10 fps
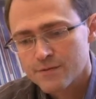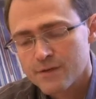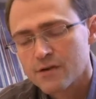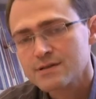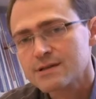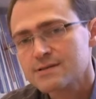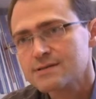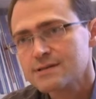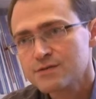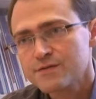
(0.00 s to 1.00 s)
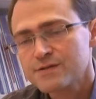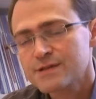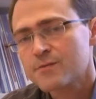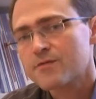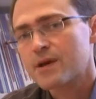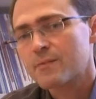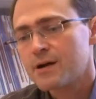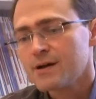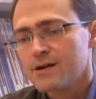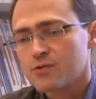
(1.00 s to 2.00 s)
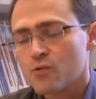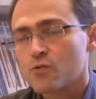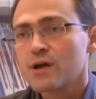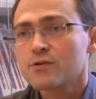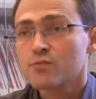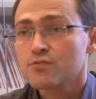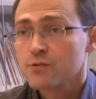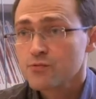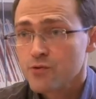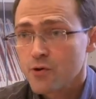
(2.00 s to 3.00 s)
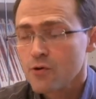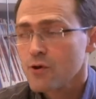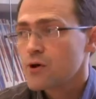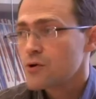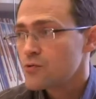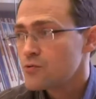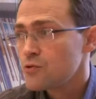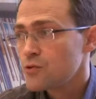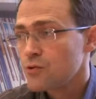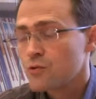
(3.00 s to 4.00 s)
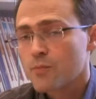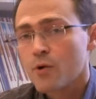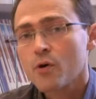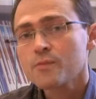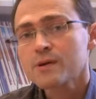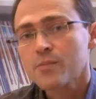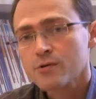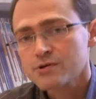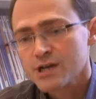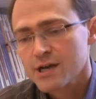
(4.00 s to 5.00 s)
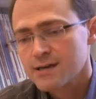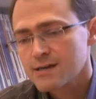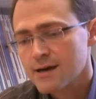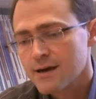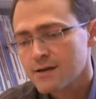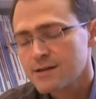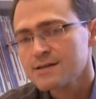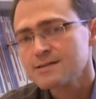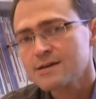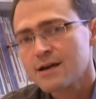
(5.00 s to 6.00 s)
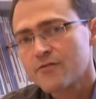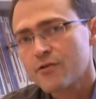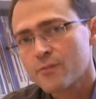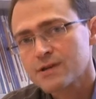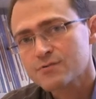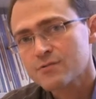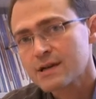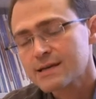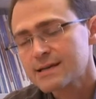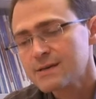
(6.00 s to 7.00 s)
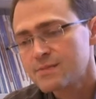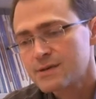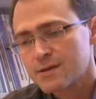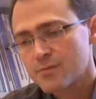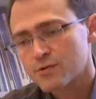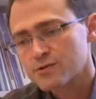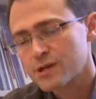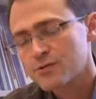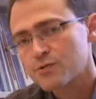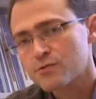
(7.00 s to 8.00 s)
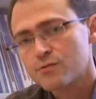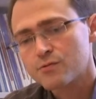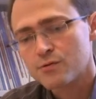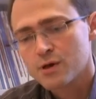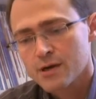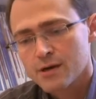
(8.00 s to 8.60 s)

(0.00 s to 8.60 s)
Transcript: valeur statistique suffisamment fiable. Donc on a depuis longtemps eu le, premier projet qui a initié la formation de l'équipe, qui est le projet de,